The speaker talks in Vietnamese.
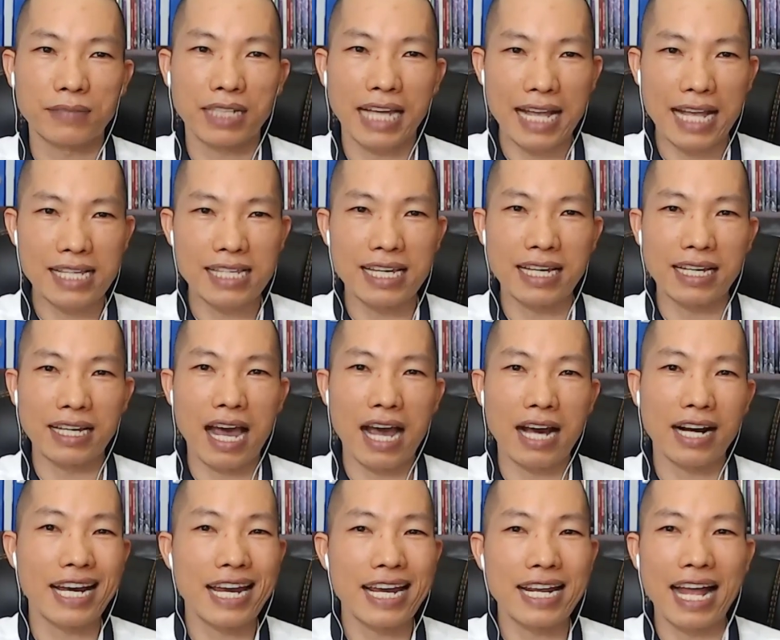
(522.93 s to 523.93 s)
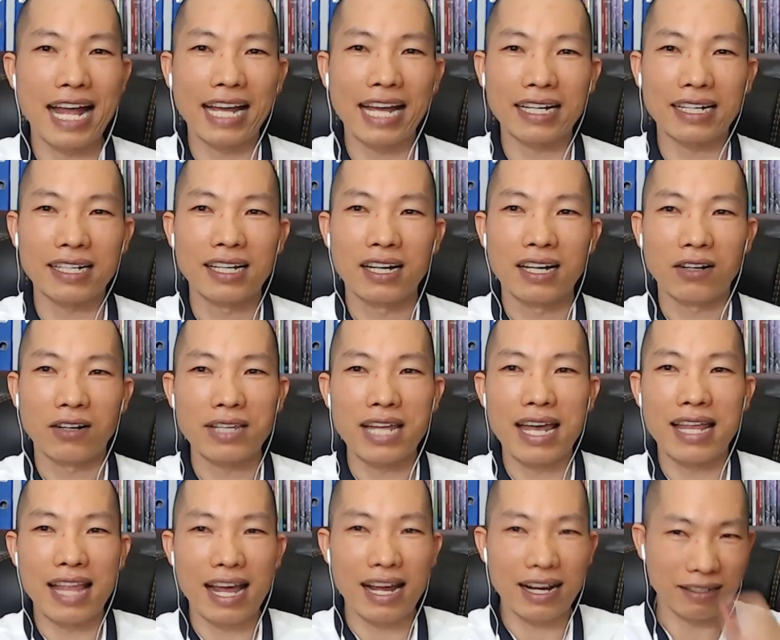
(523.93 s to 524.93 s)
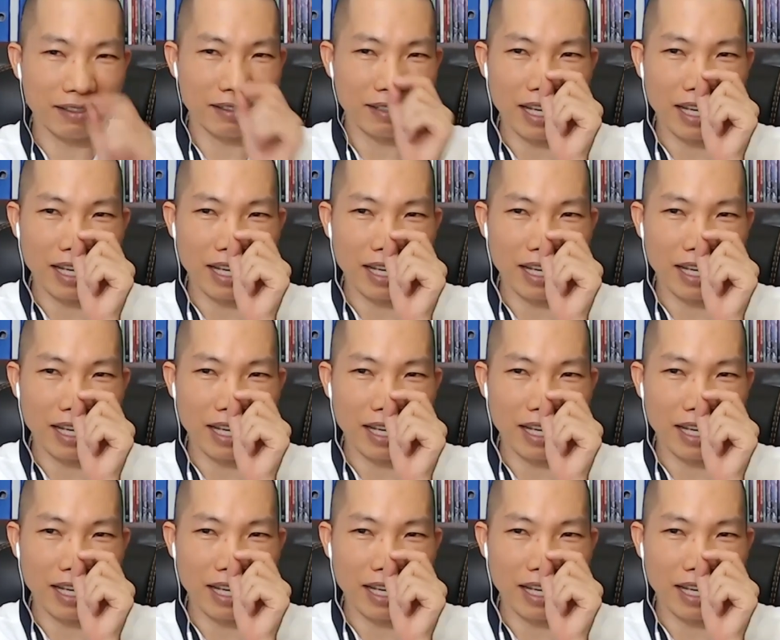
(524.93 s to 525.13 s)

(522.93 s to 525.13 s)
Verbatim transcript: Các anh chị à, ghi lại, có thể là